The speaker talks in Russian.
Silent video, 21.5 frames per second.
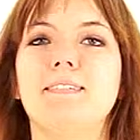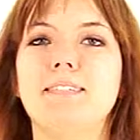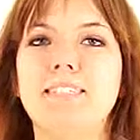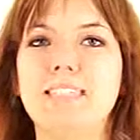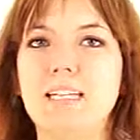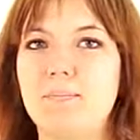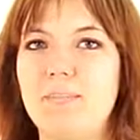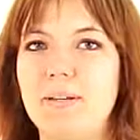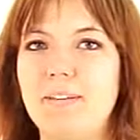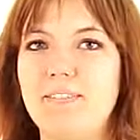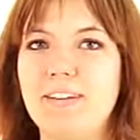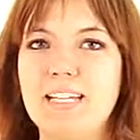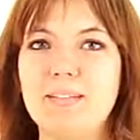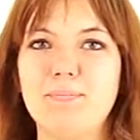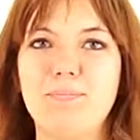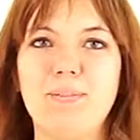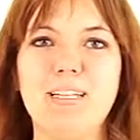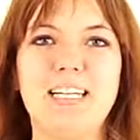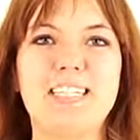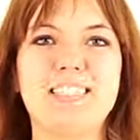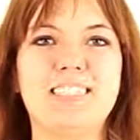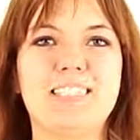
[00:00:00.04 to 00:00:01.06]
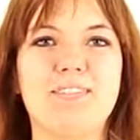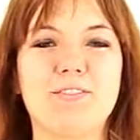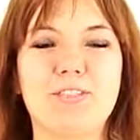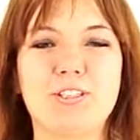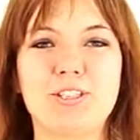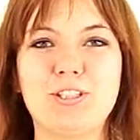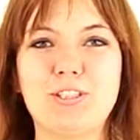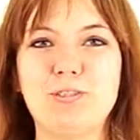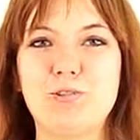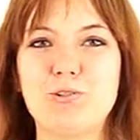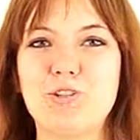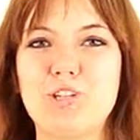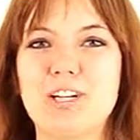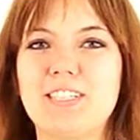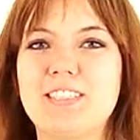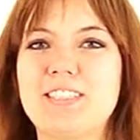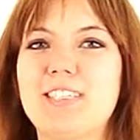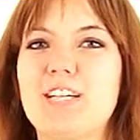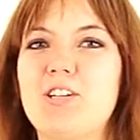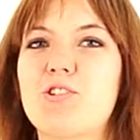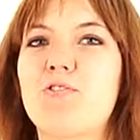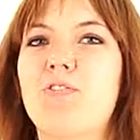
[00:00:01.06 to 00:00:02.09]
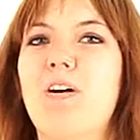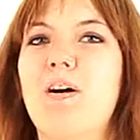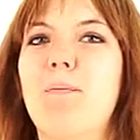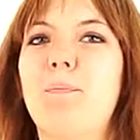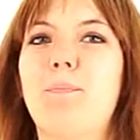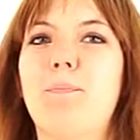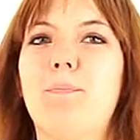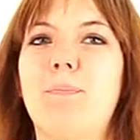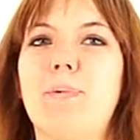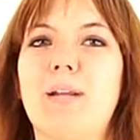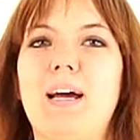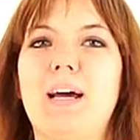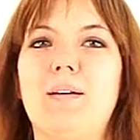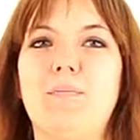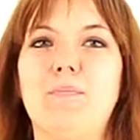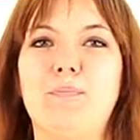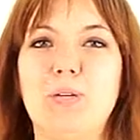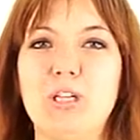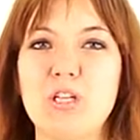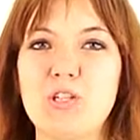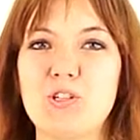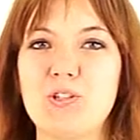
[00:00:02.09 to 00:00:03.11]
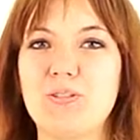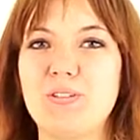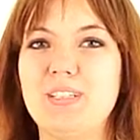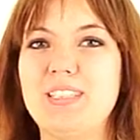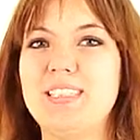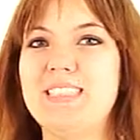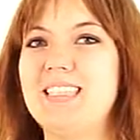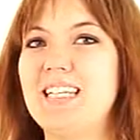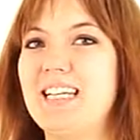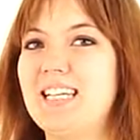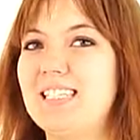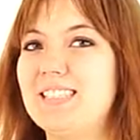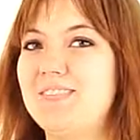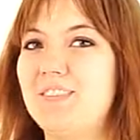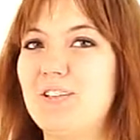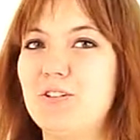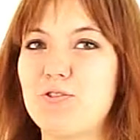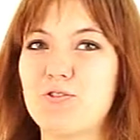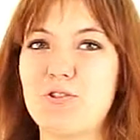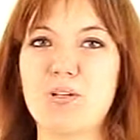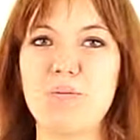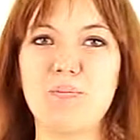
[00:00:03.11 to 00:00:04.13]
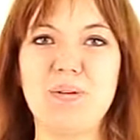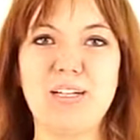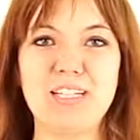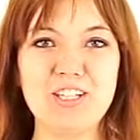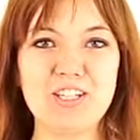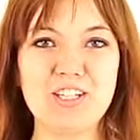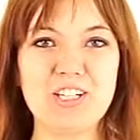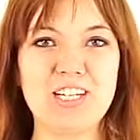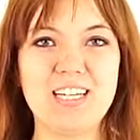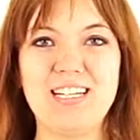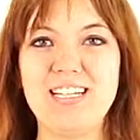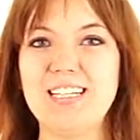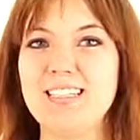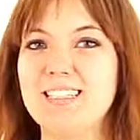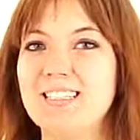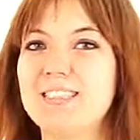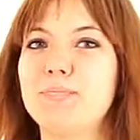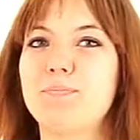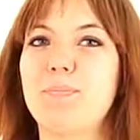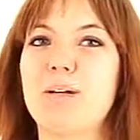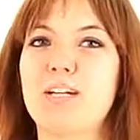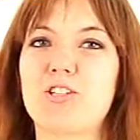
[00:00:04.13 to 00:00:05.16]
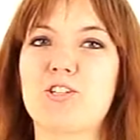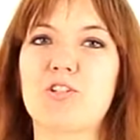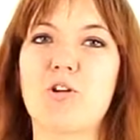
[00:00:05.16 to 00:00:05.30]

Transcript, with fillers: Всем привет, меня зовут Ксюша, расскажу вам про Мишку из серии «Зверюшки-малышки» Little Pet